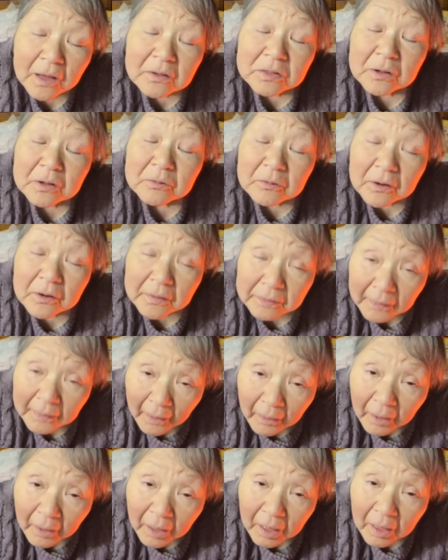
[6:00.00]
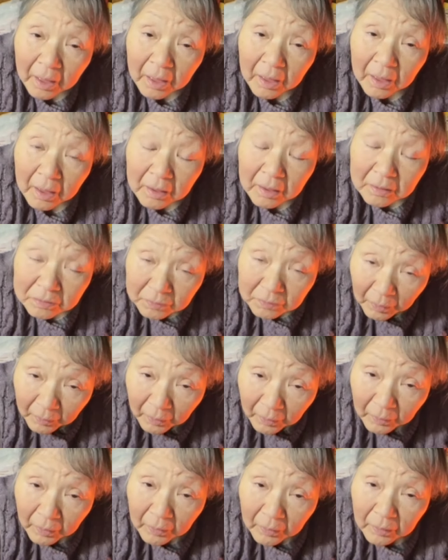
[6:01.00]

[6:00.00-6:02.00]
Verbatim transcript: つないでくれたそ